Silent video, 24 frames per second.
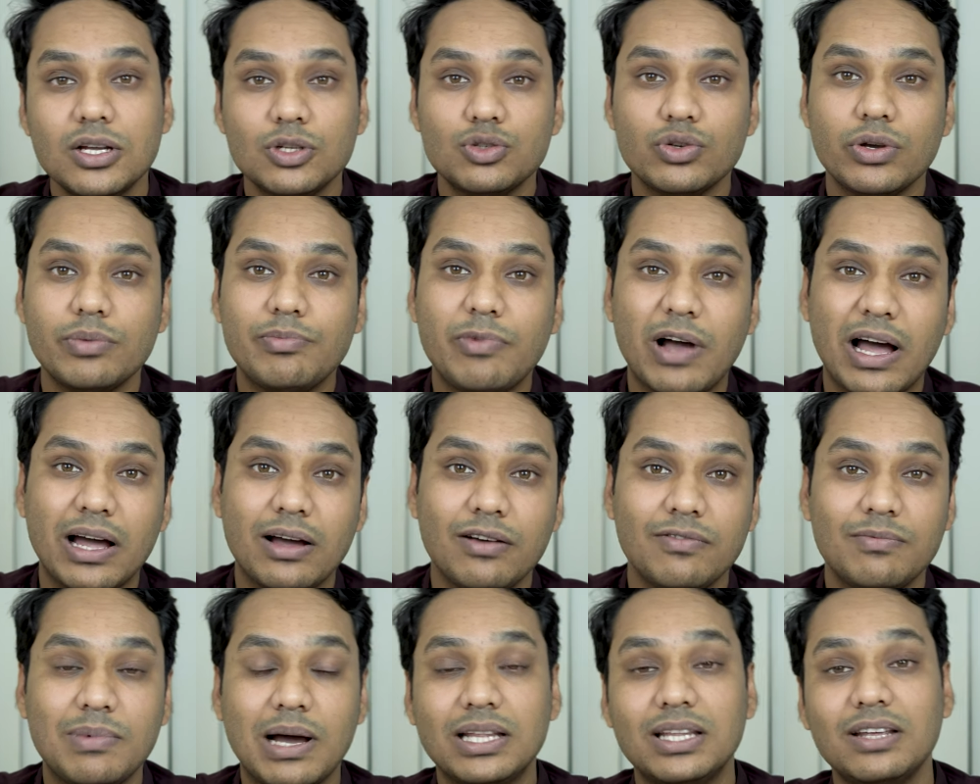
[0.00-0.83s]
जो है बा,
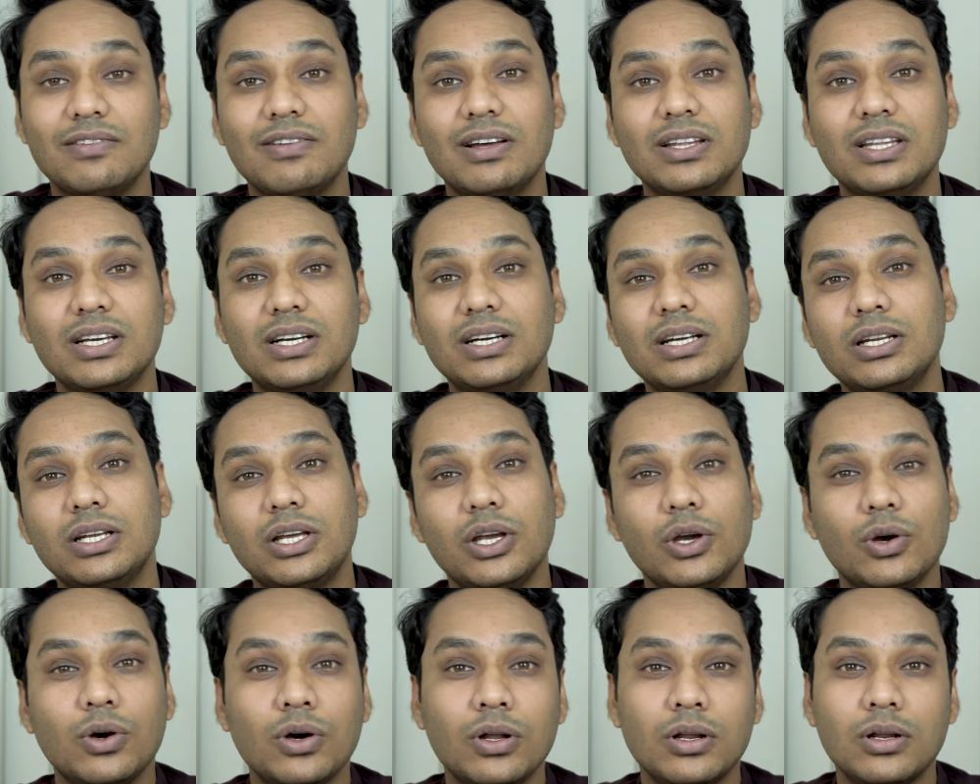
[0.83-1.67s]
बातें बातें
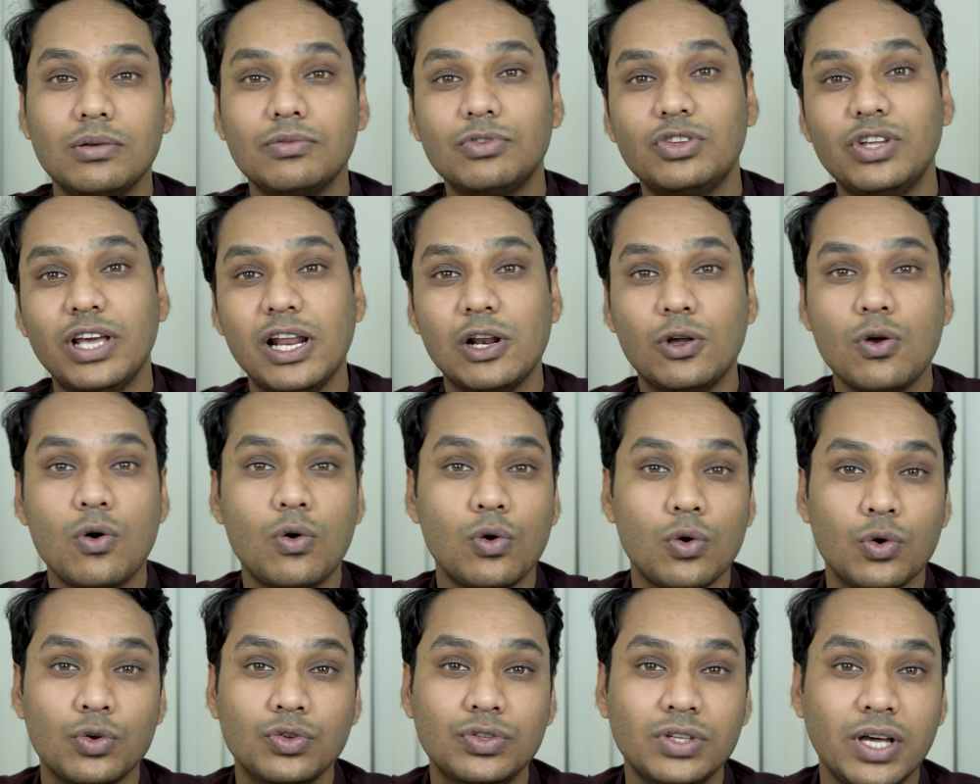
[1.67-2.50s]
करके और सेल को
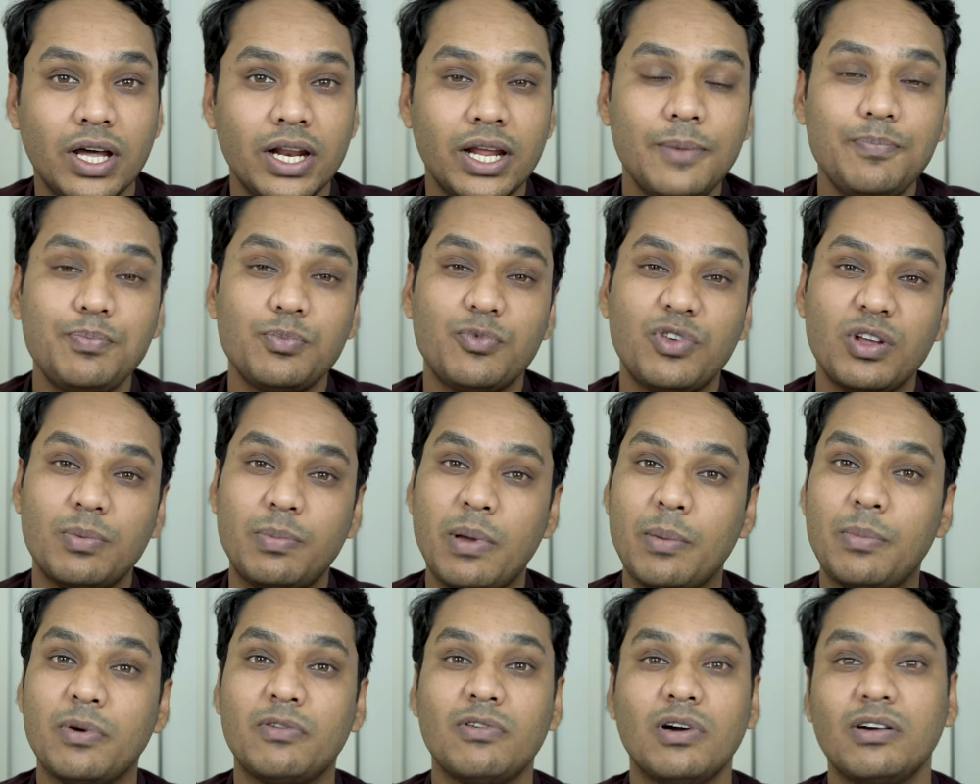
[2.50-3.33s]
क्लोज़ करें फिर
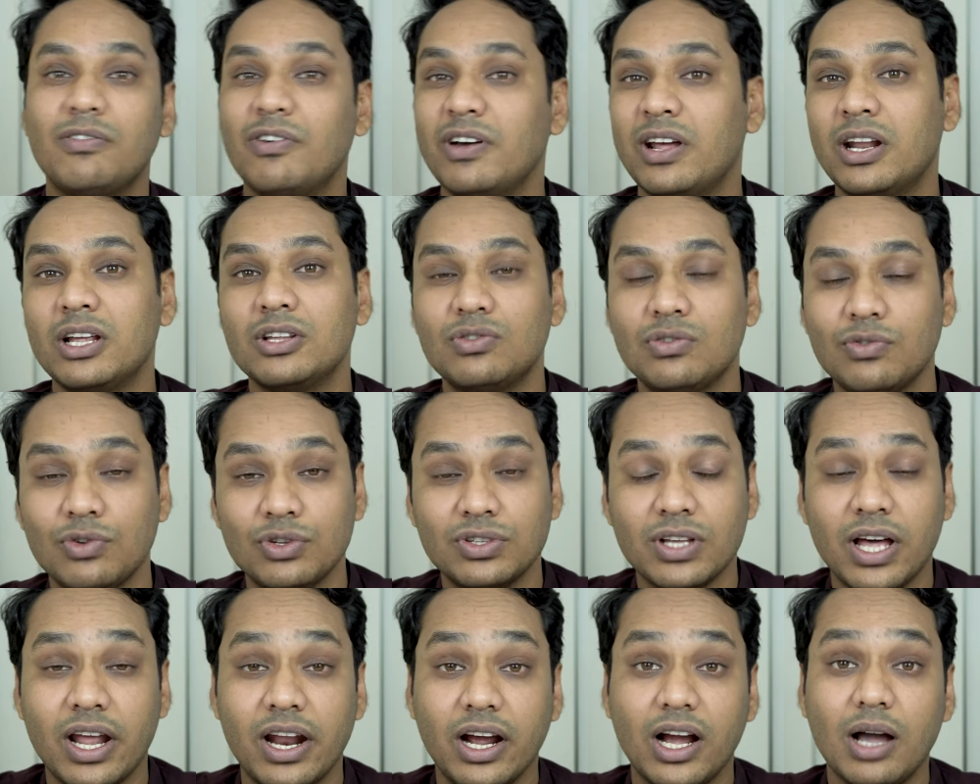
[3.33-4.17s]
पेपर वर्क वगैरह वो
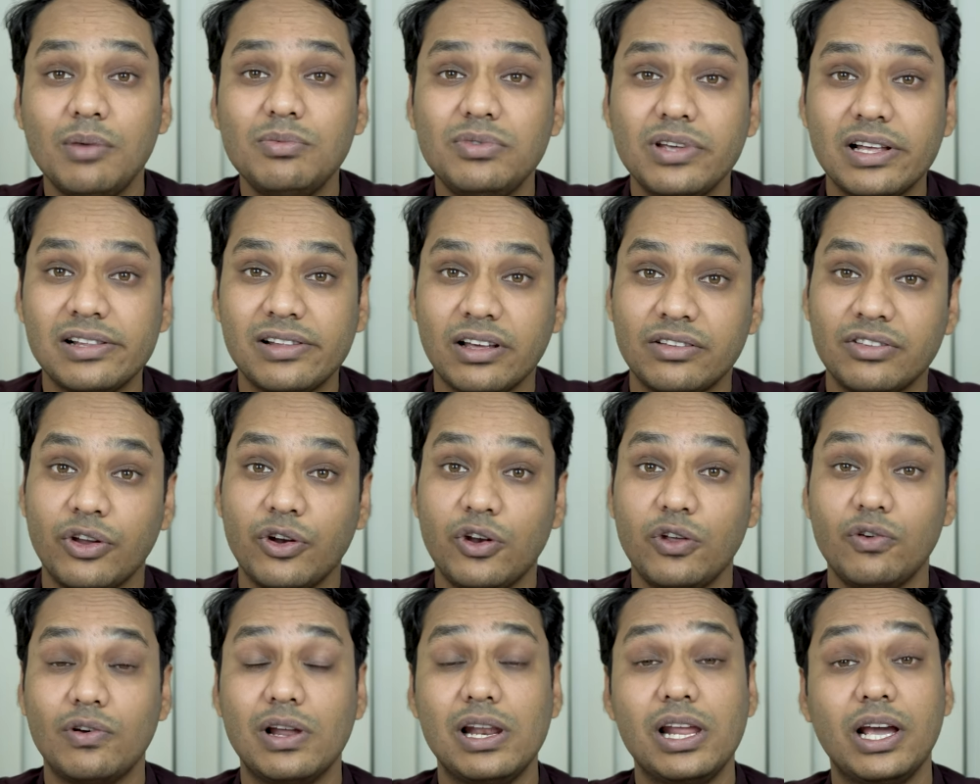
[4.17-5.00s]
सारा काम सेल्स
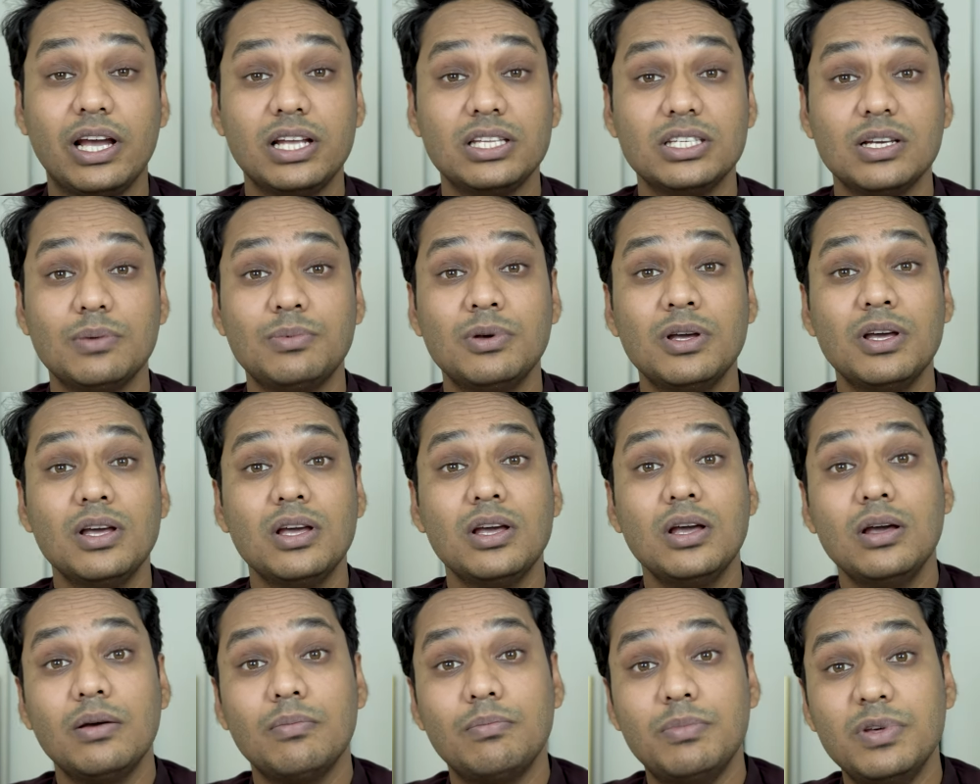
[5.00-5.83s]
एग्जीक्यूटिव का लेकिन जब
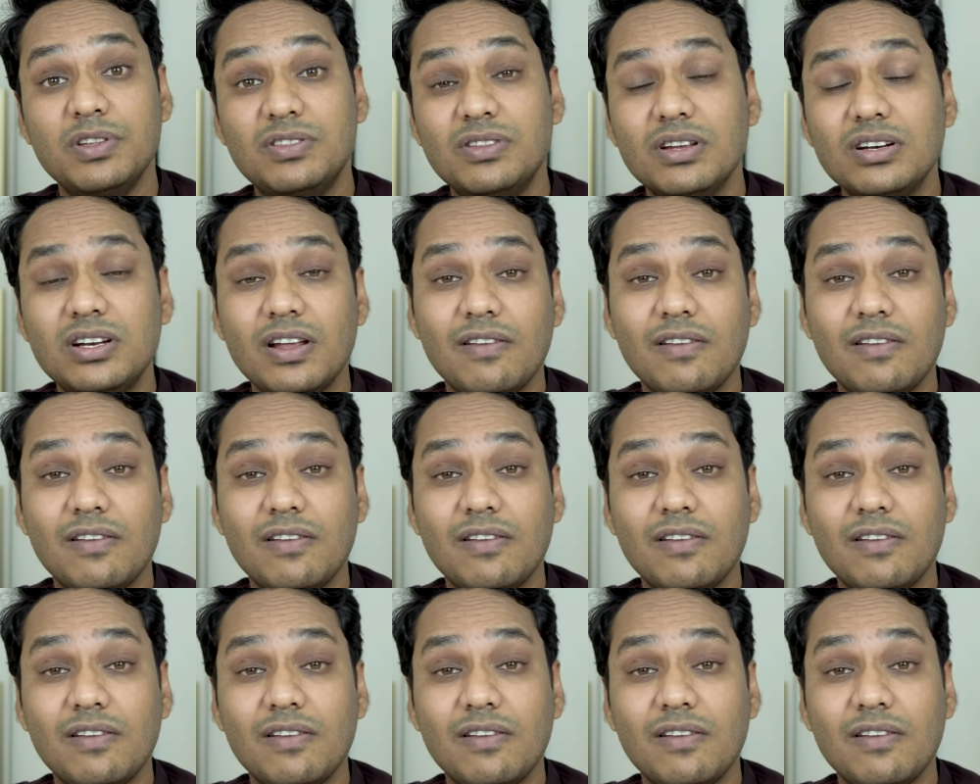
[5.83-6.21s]
बिजनेस